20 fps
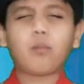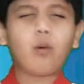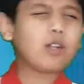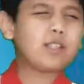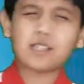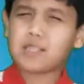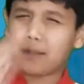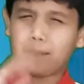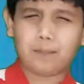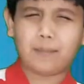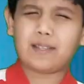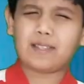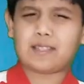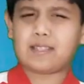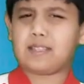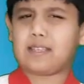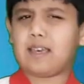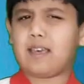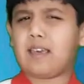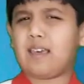बहुत सिंपल
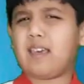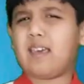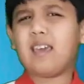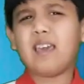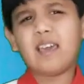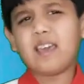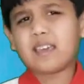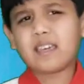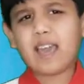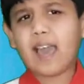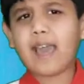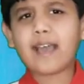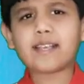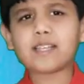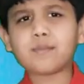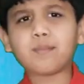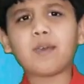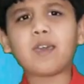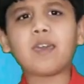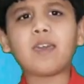सी है क्या है
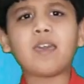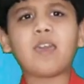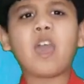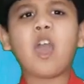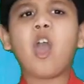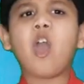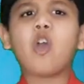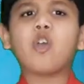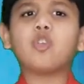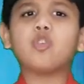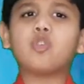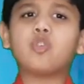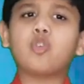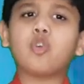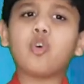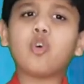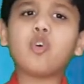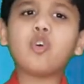इसमें जो